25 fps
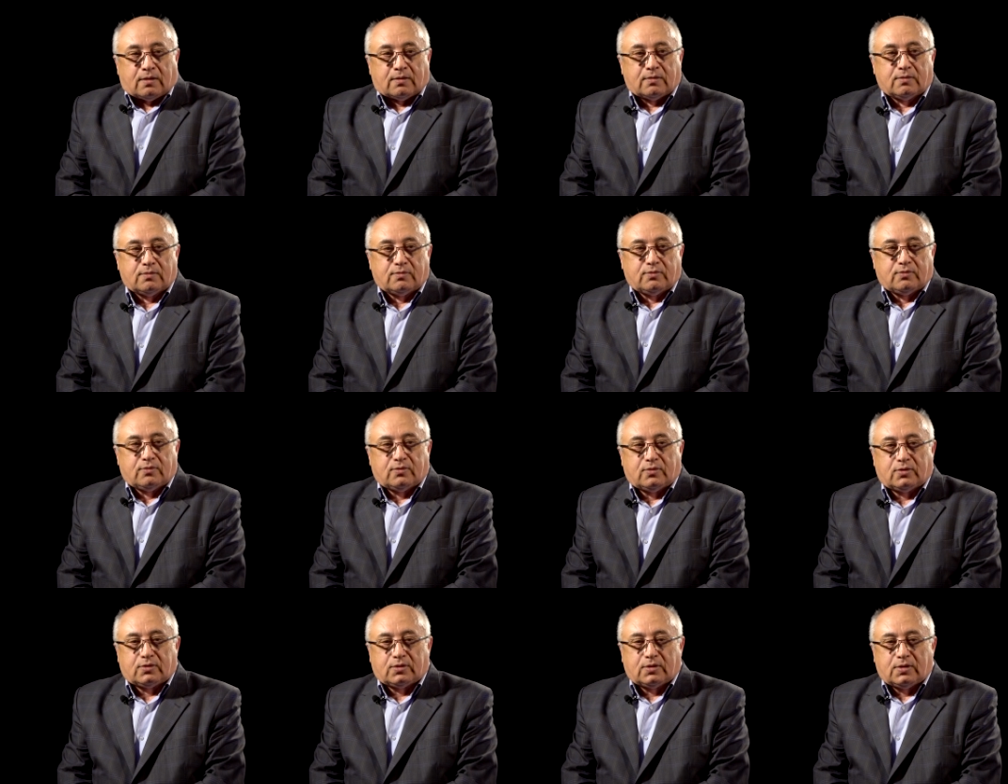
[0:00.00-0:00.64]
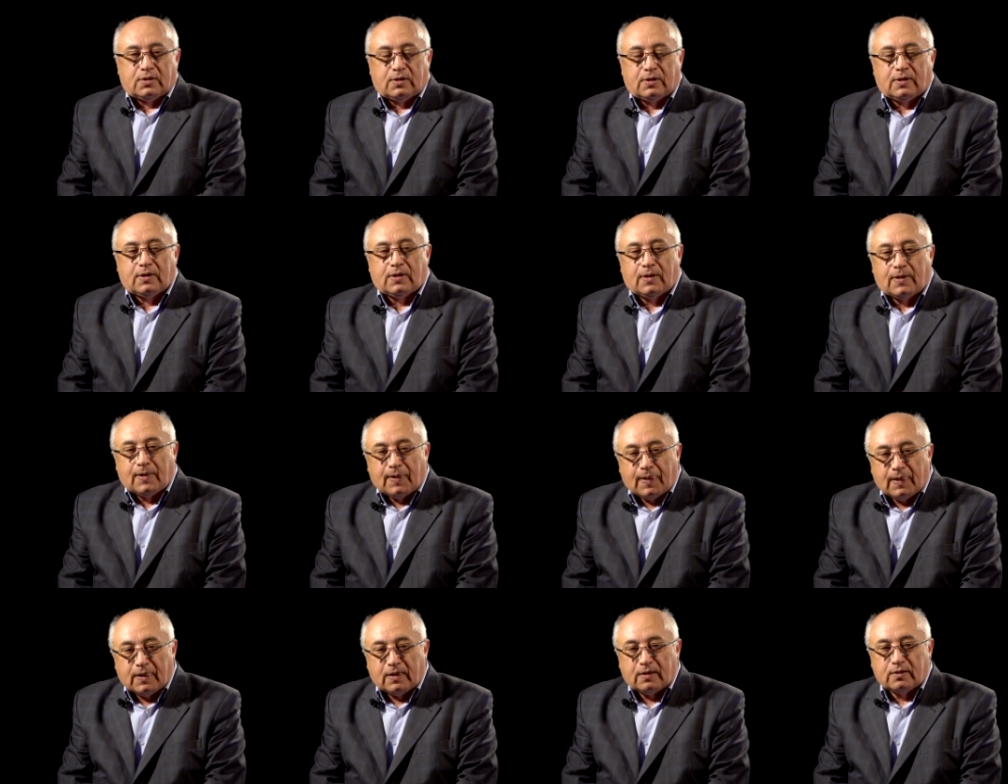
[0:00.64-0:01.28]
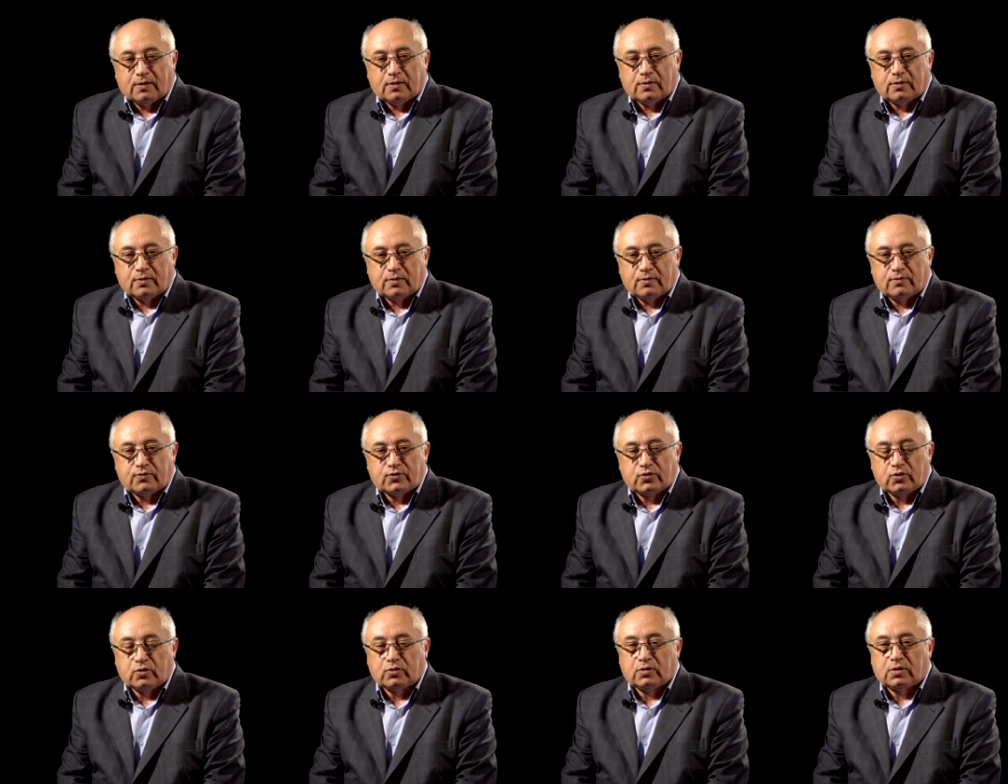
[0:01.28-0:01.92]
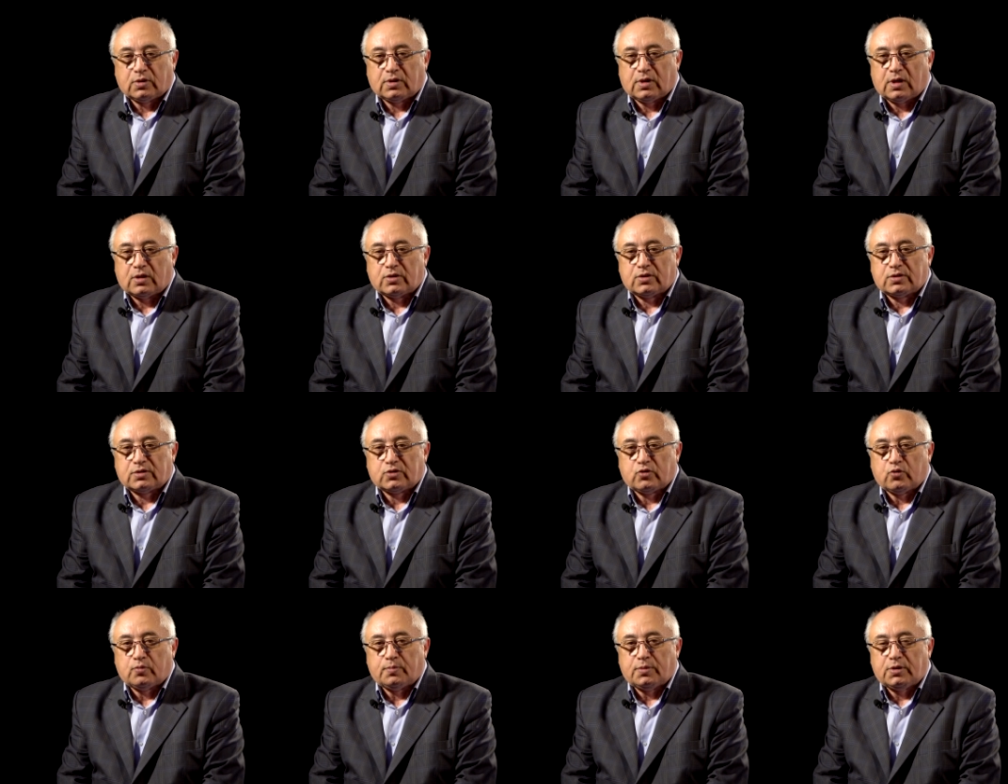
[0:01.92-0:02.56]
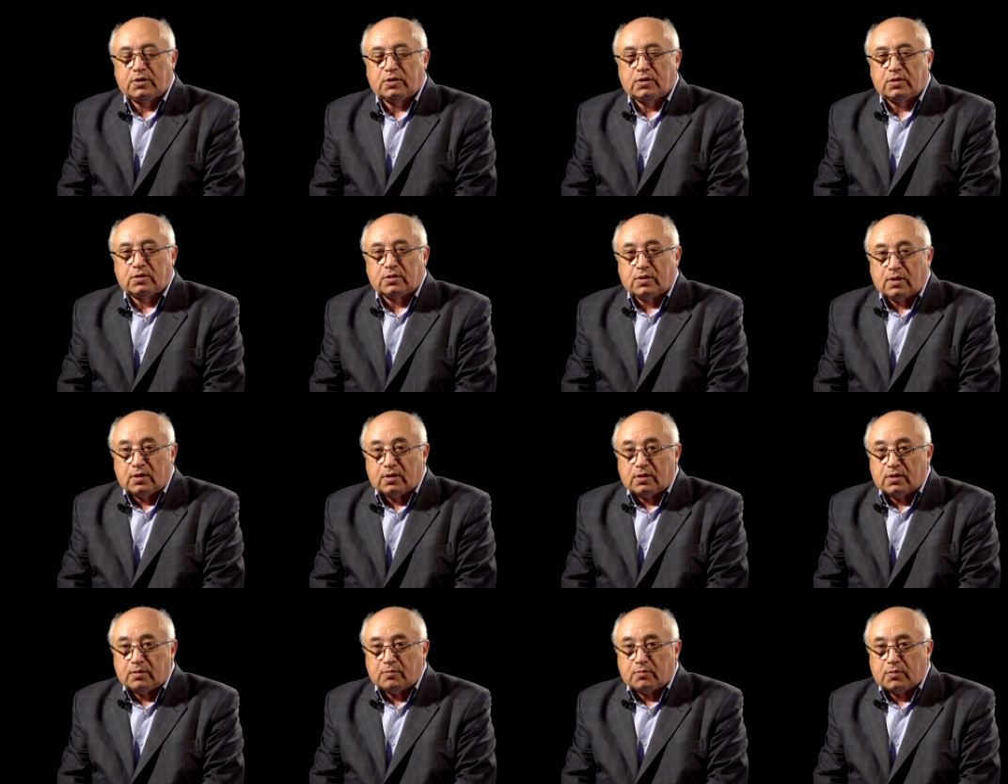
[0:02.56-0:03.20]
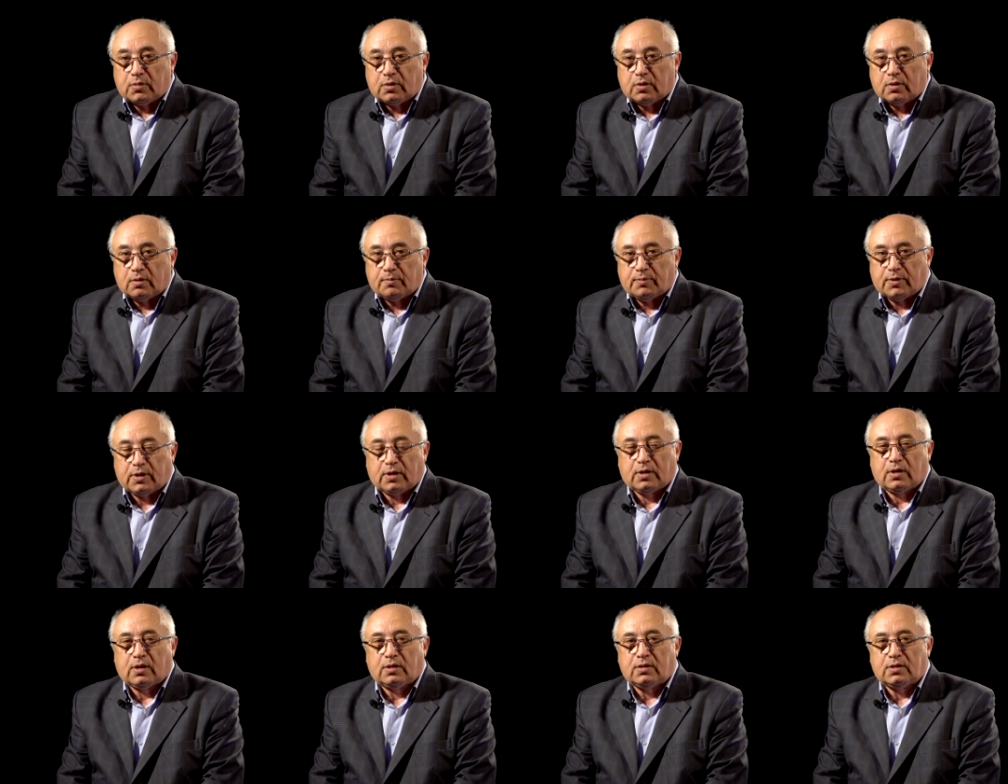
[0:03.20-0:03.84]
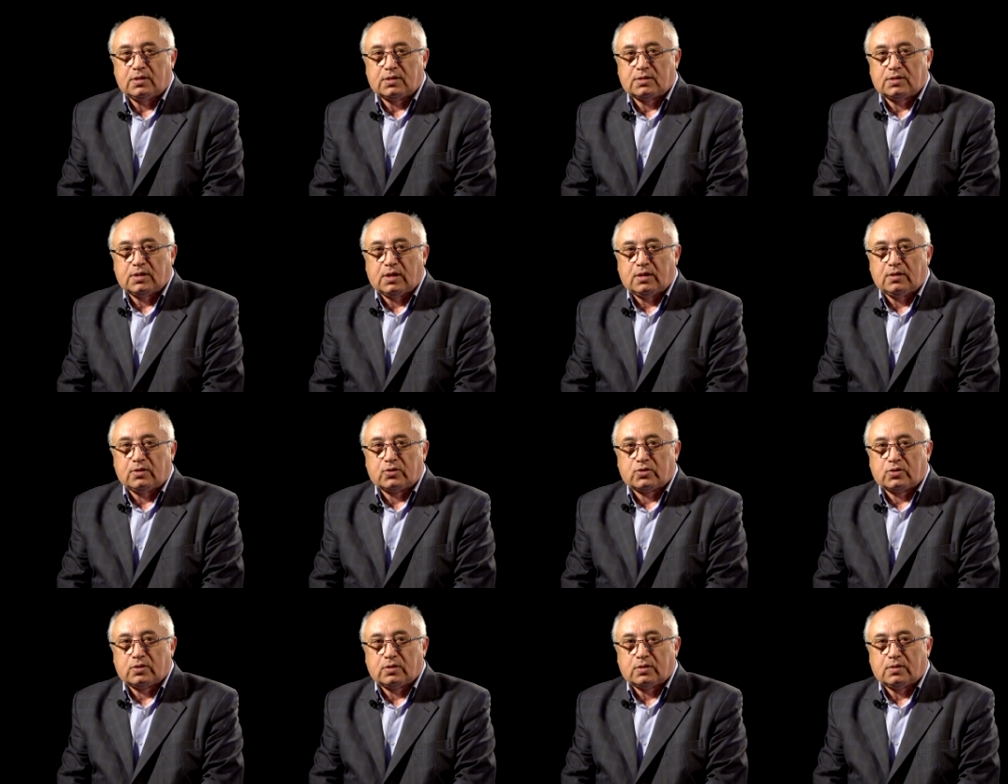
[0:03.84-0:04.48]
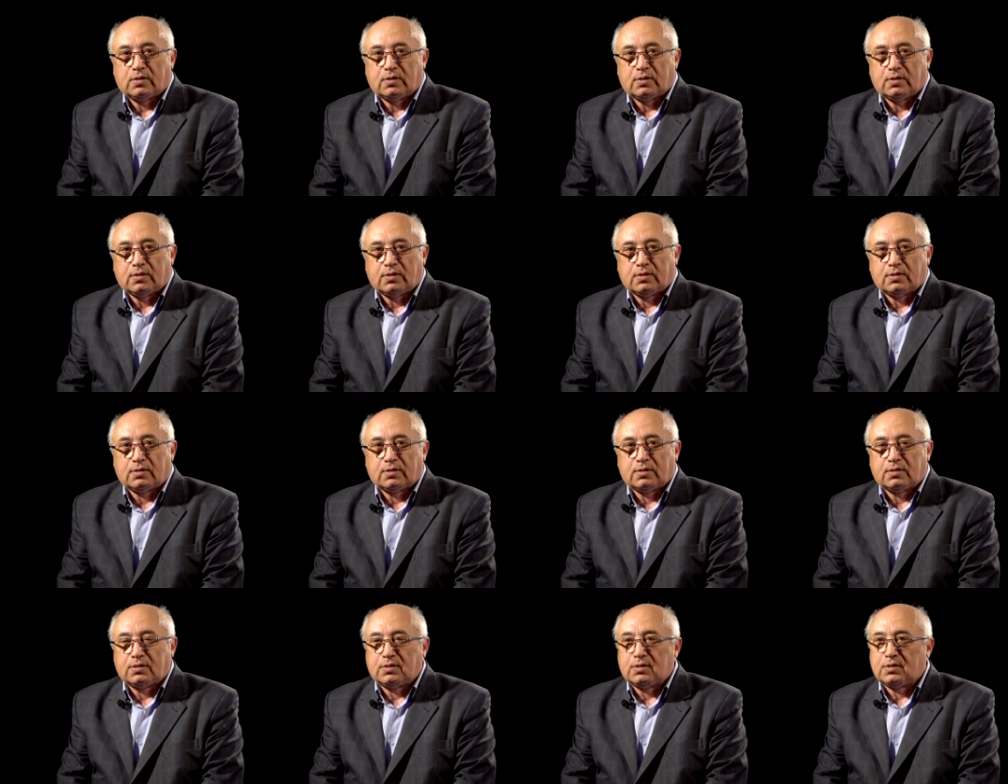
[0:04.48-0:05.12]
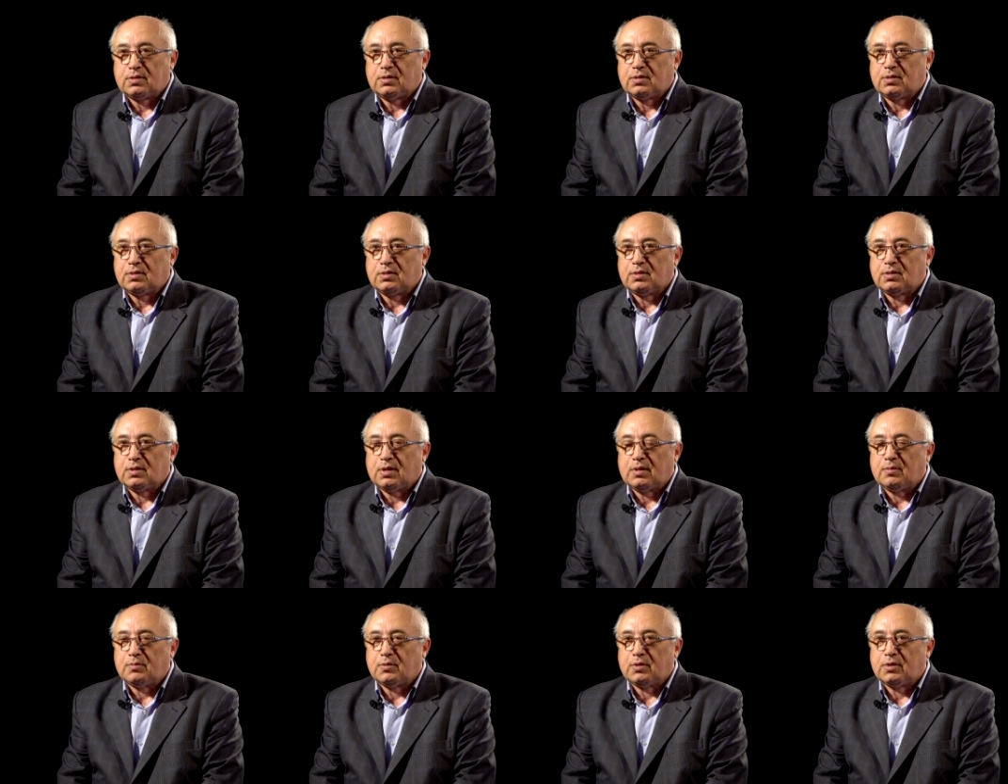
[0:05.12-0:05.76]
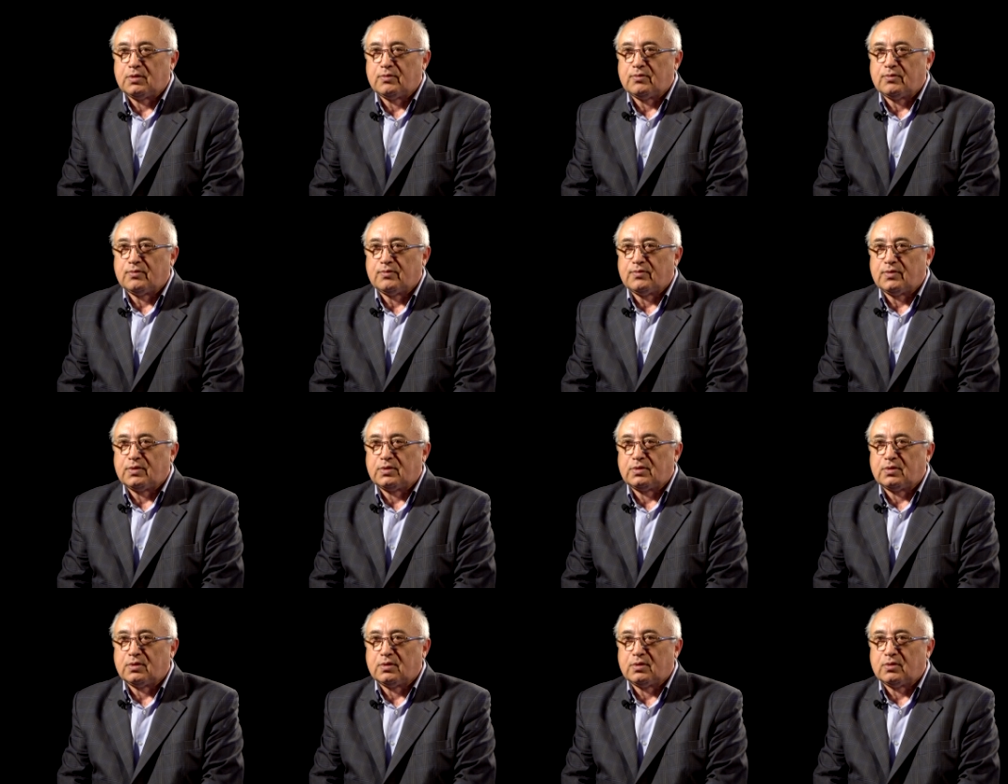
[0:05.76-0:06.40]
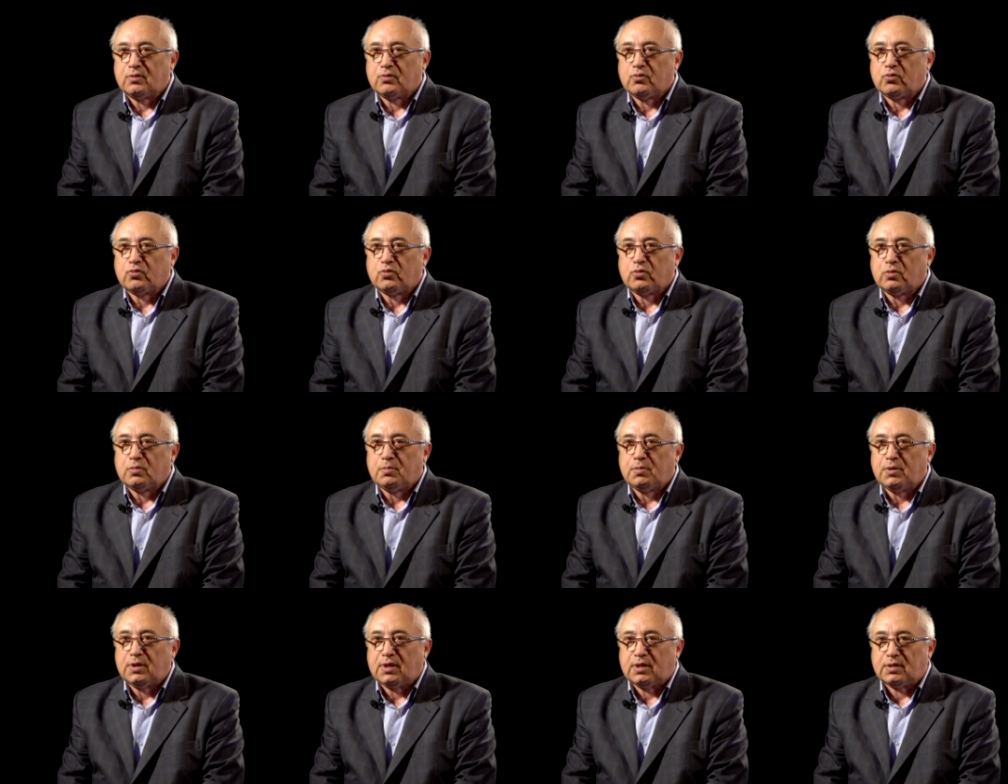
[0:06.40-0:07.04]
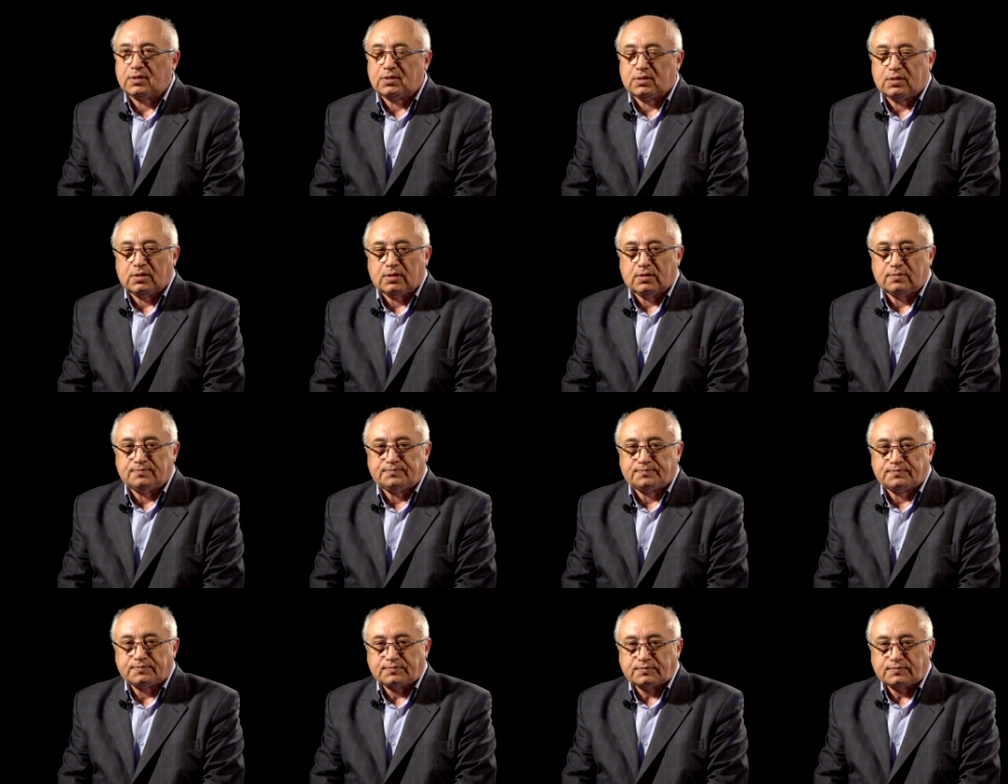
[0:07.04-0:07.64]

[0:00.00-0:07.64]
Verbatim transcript: Вот. Э, Все это кажется убедительным, пока не станешь э, самое, в это углубляться.